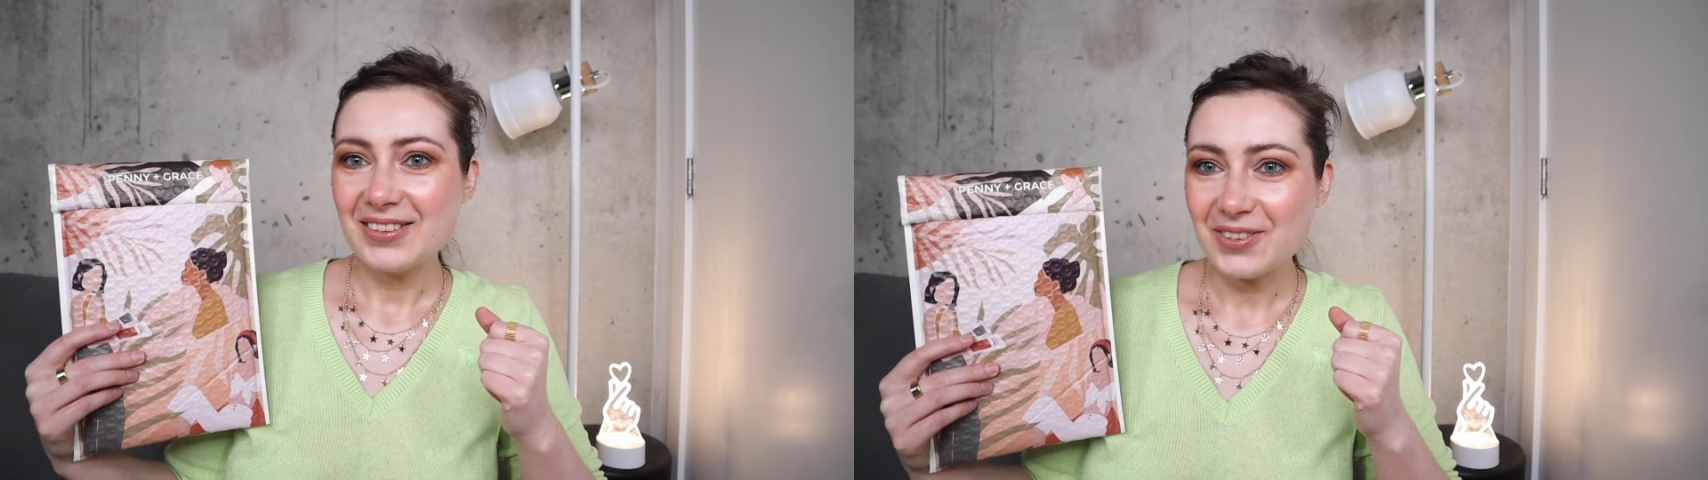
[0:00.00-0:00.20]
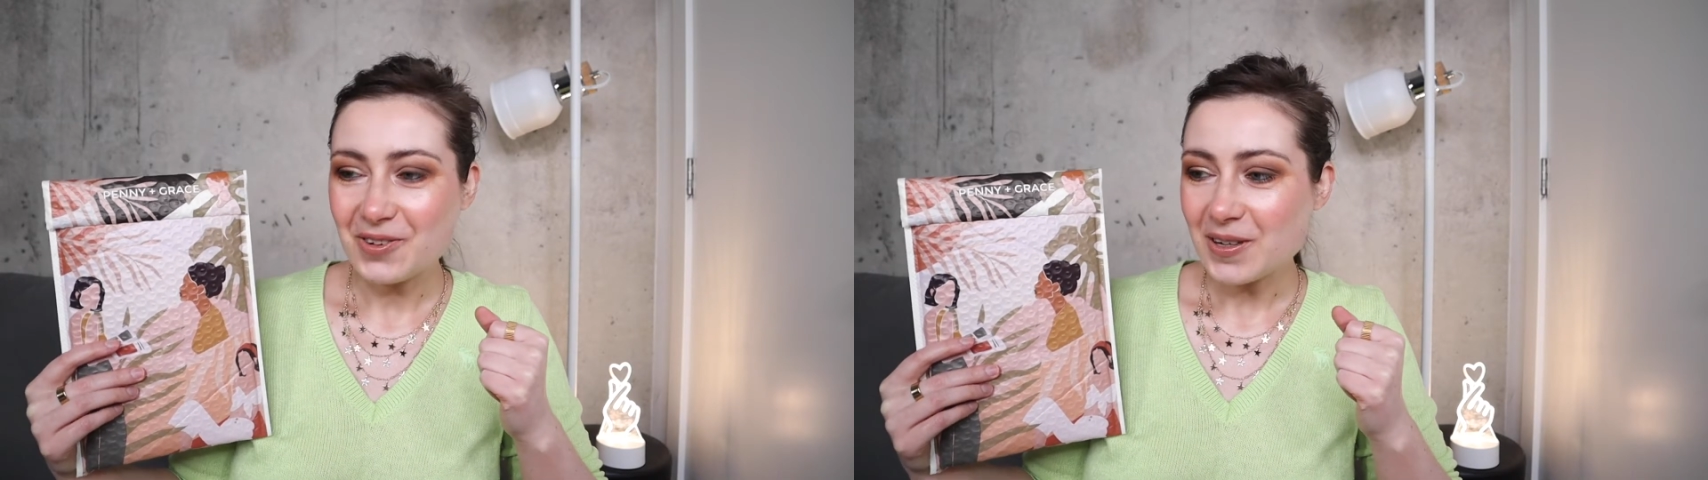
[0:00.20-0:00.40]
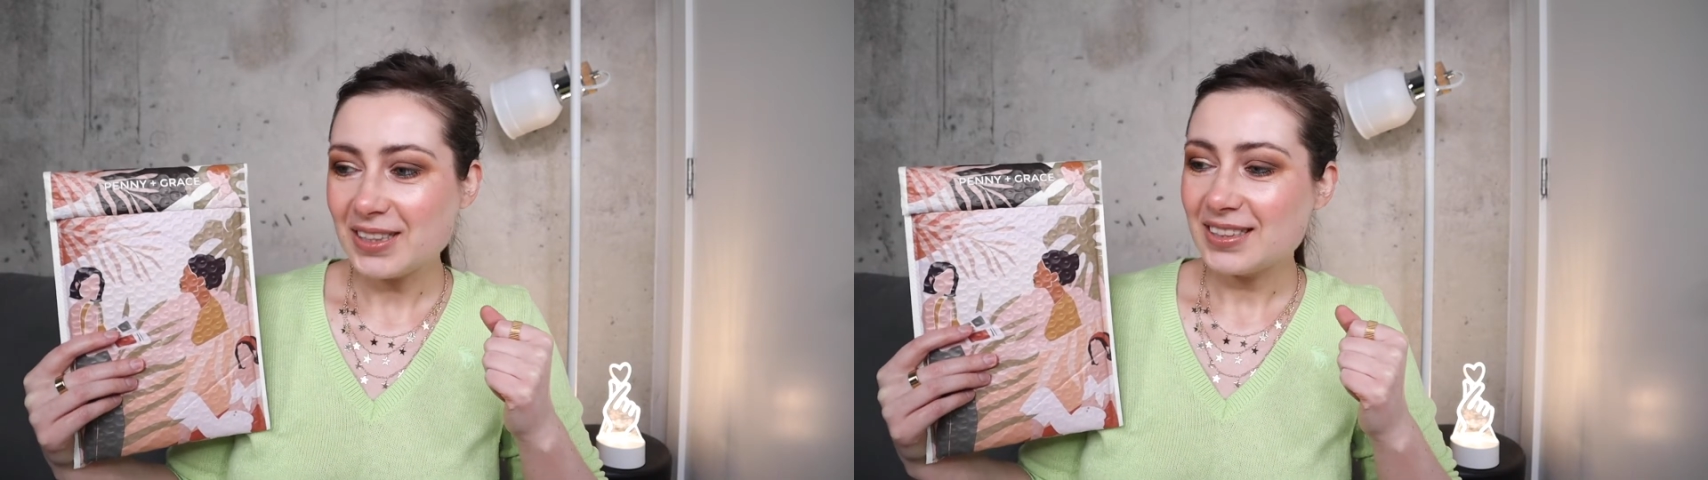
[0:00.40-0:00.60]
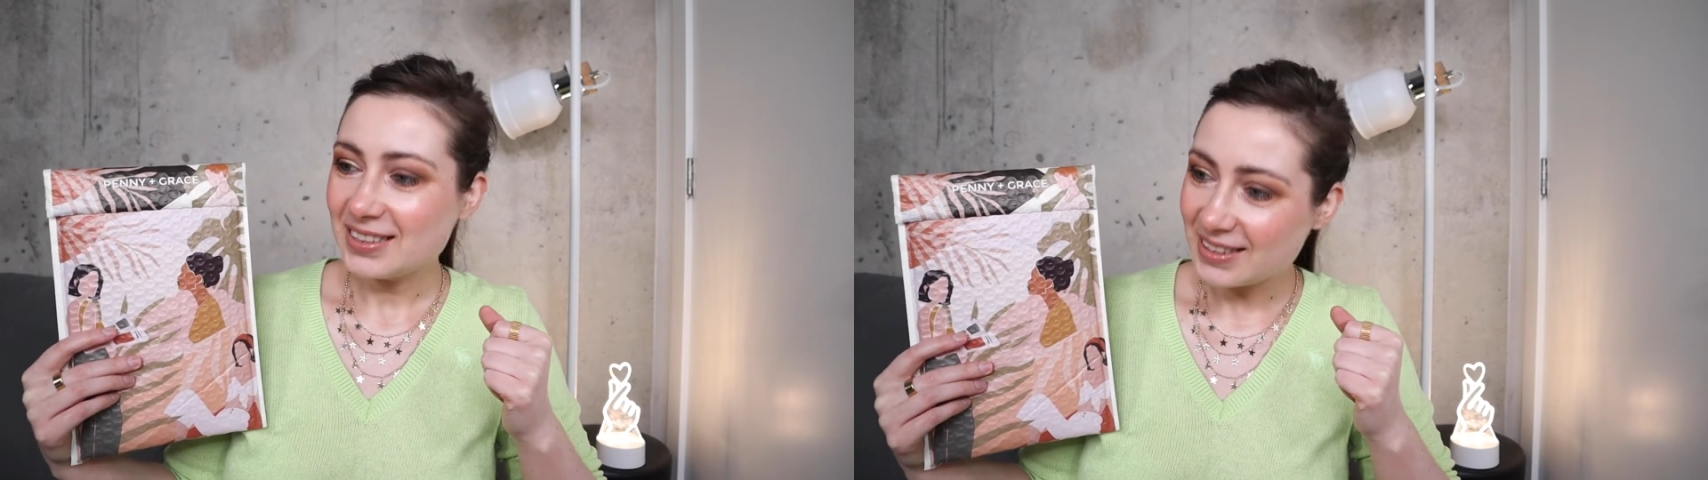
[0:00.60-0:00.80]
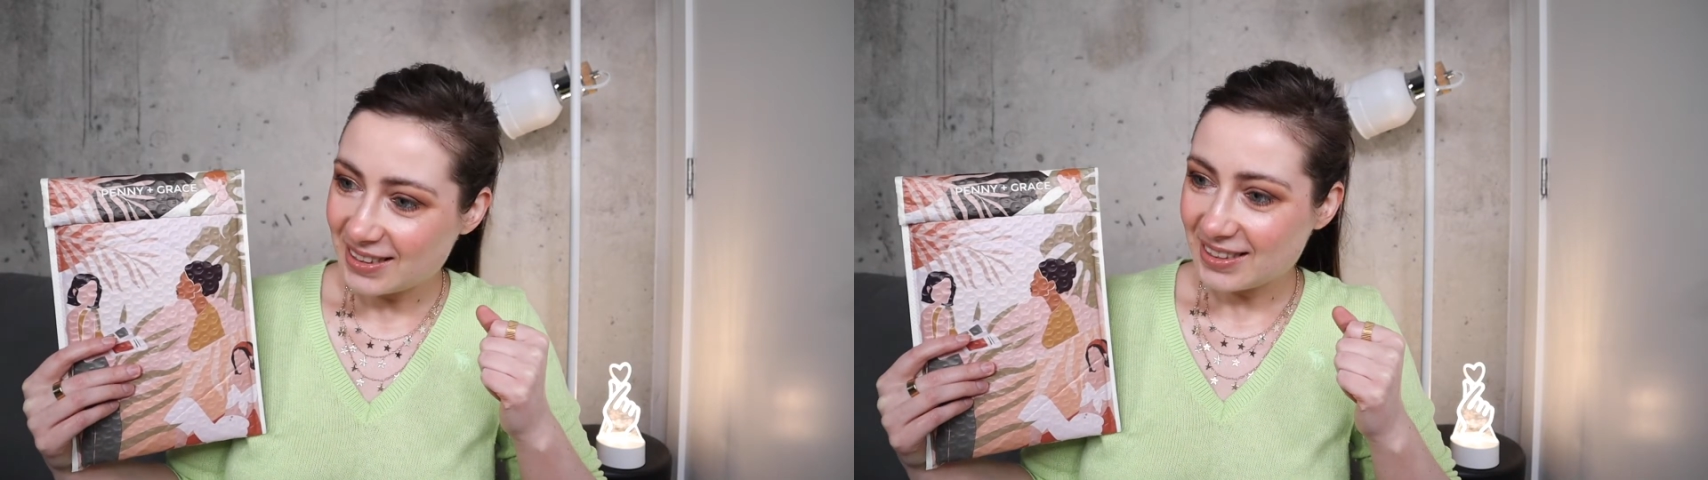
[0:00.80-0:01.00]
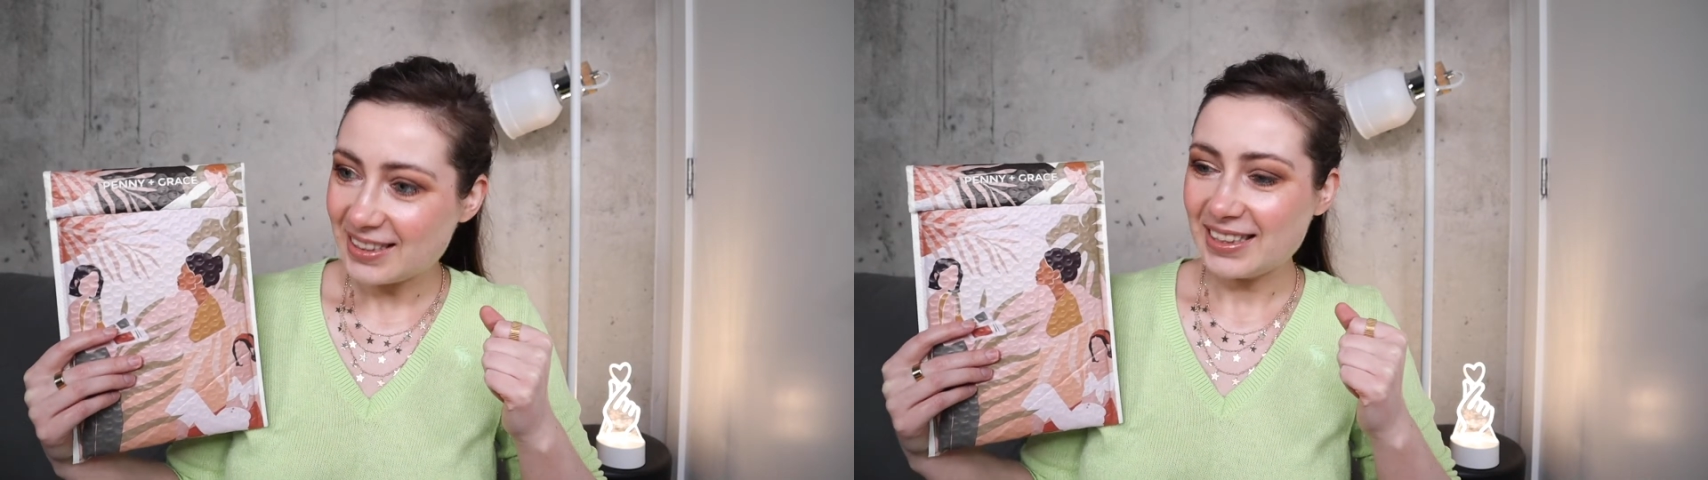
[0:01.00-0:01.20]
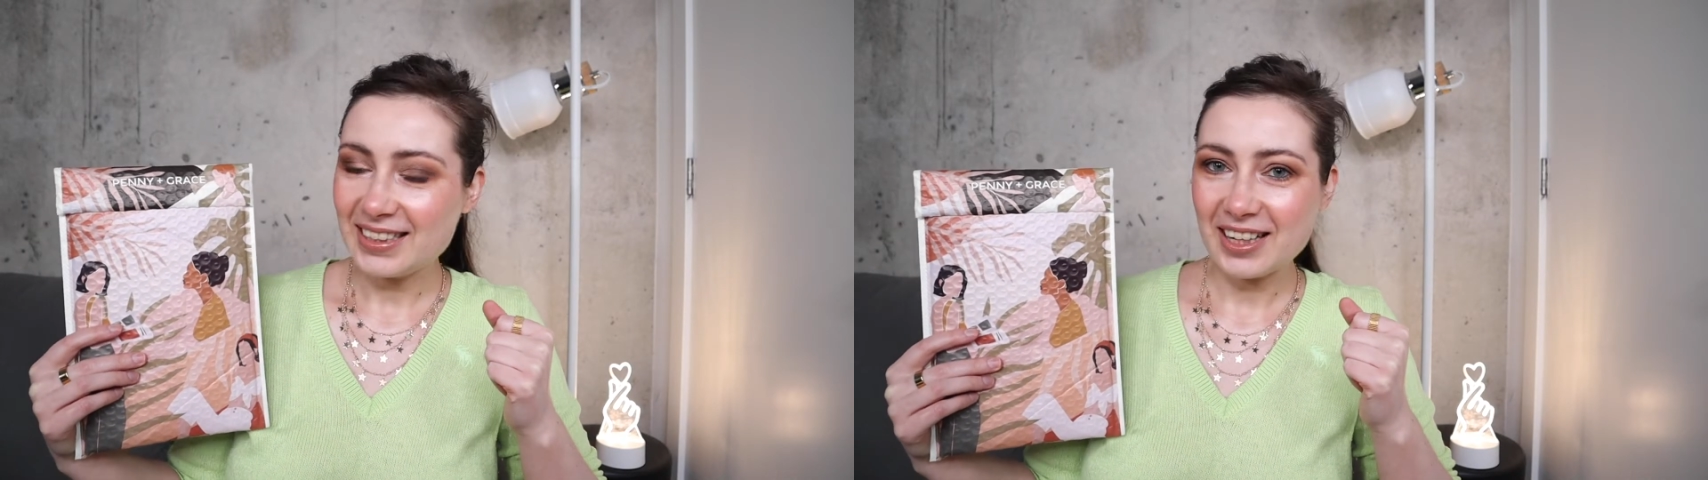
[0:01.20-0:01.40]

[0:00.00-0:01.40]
но э, это,